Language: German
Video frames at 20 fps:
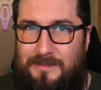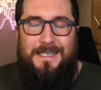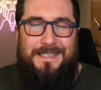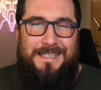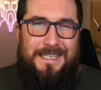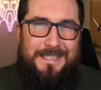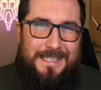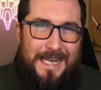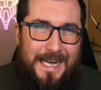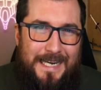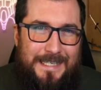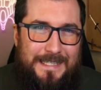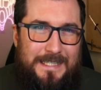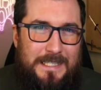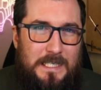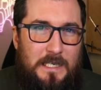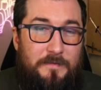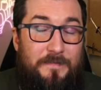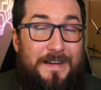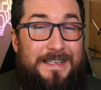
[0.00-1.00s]
Das
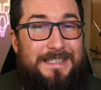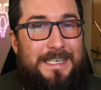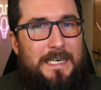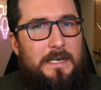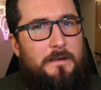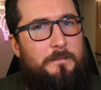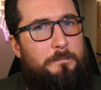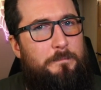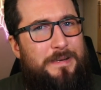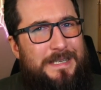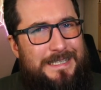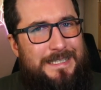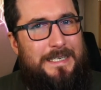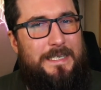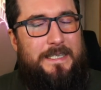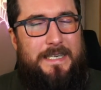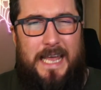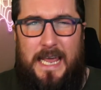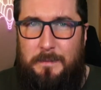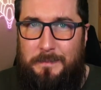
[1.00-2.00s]
Einzige, was ein
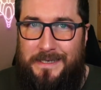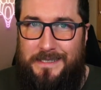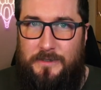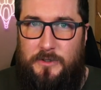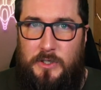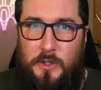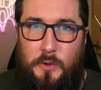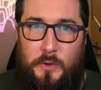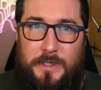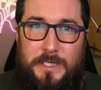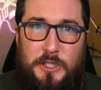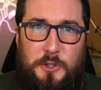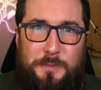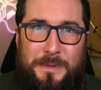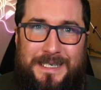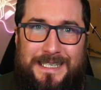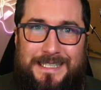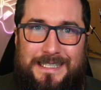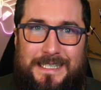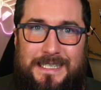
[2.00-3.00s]
bisschen gegen meine Theorie
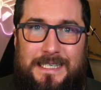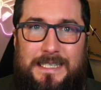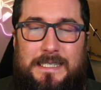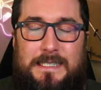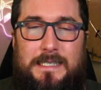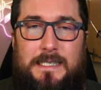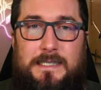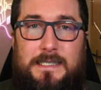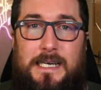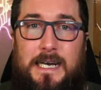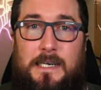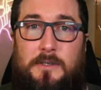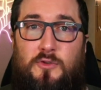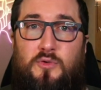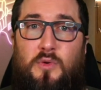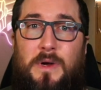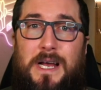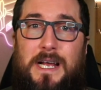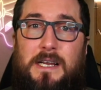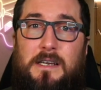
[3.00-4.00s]
spricht, ist das
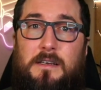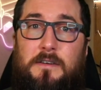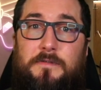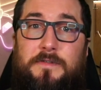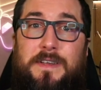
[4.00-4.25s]
aktuelle